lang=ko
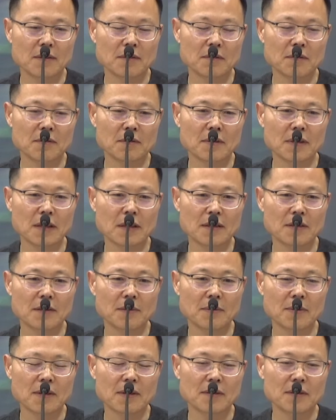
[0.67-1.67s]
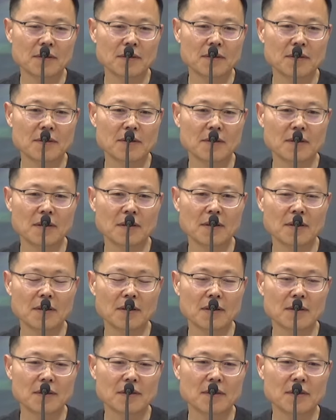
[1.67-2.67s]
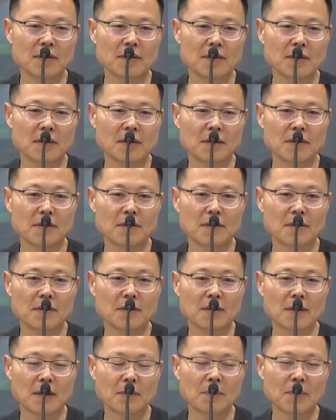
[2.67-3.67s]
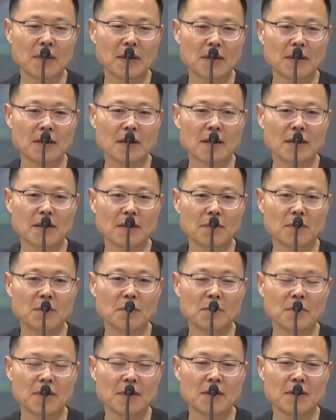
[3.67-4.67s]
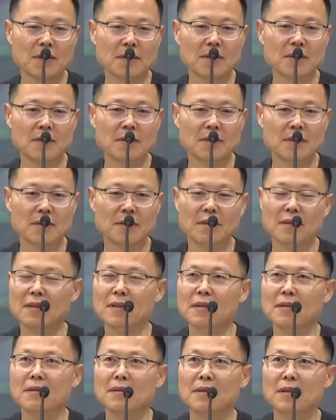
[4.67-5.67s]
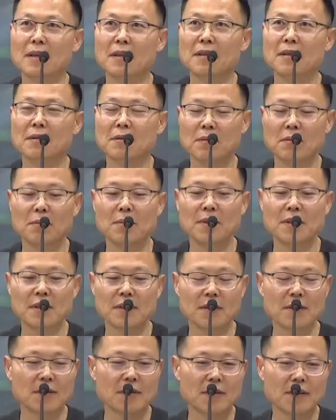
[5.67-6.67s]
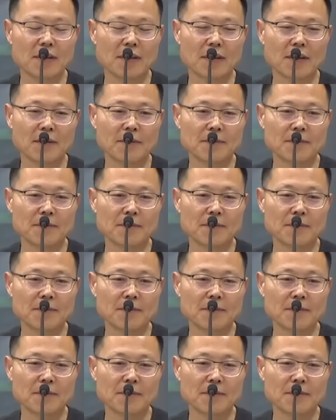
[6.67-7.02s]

오늘 아침에는 저한테 그러더라고요. 아빠 딸이 고민이 있어. 그래 딸이 고민이 있대.